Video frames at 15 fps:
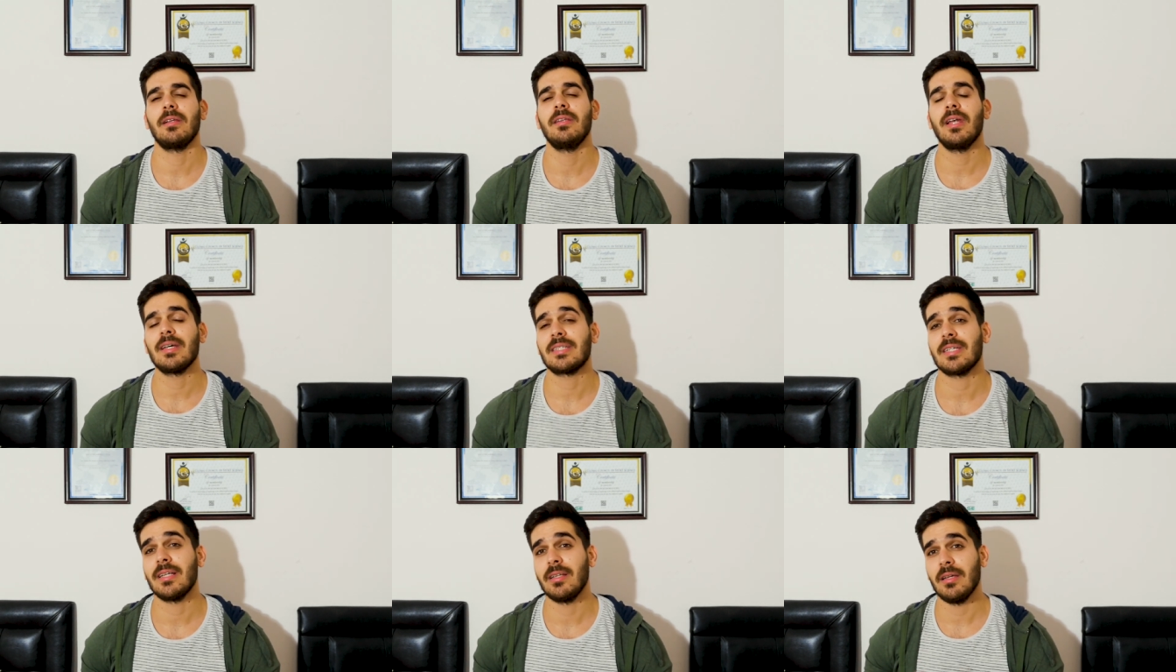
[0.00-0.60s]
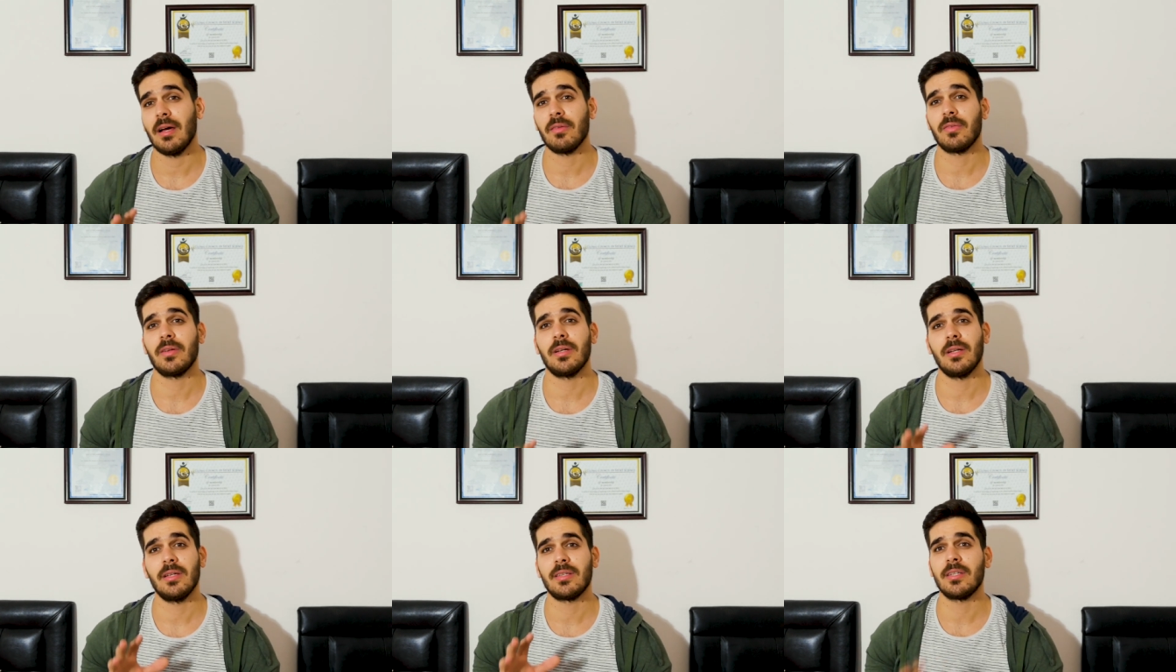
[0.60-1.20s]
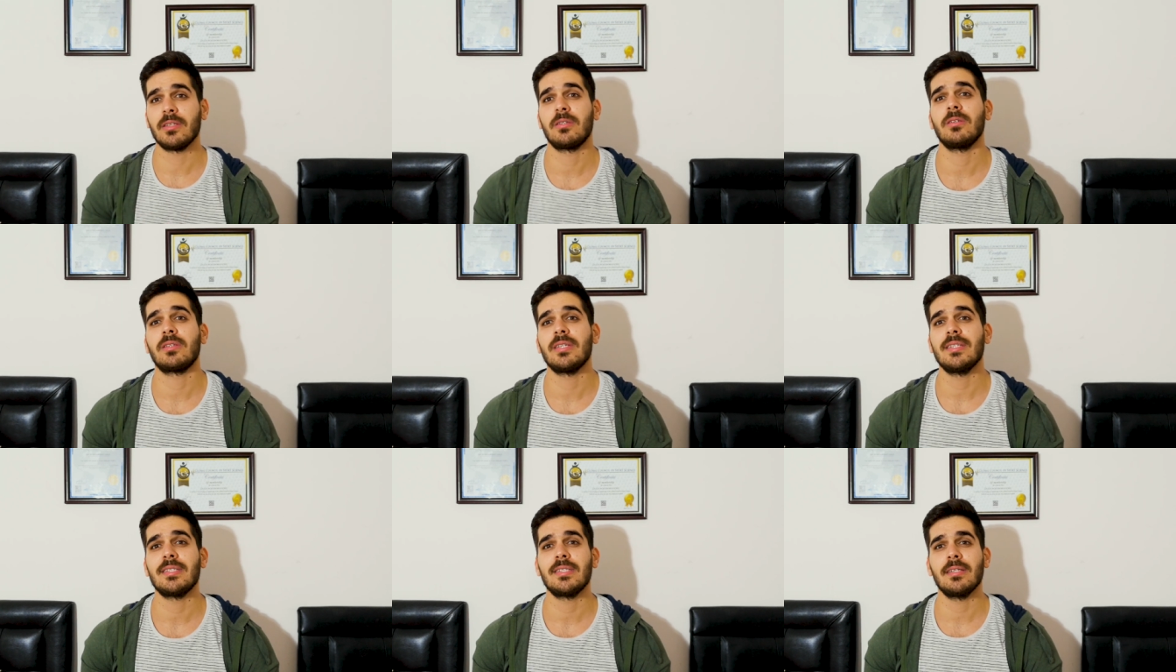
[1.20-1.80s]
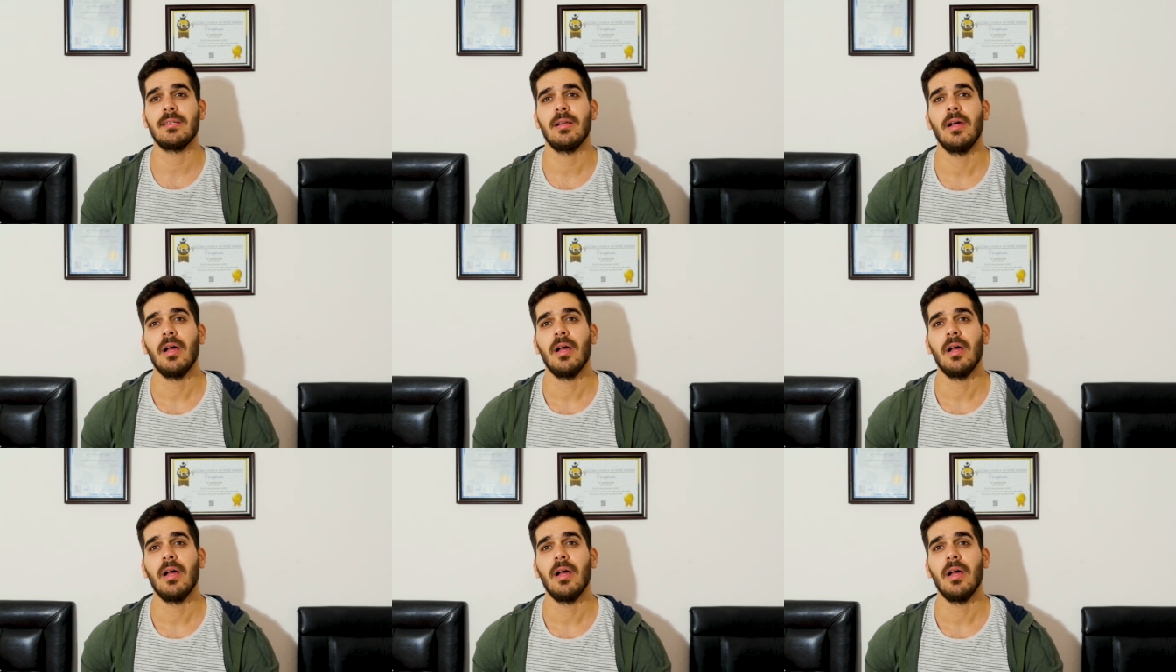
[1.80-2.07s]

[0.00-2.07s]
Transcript: الناس اللي عفوا اللي تريد تنزل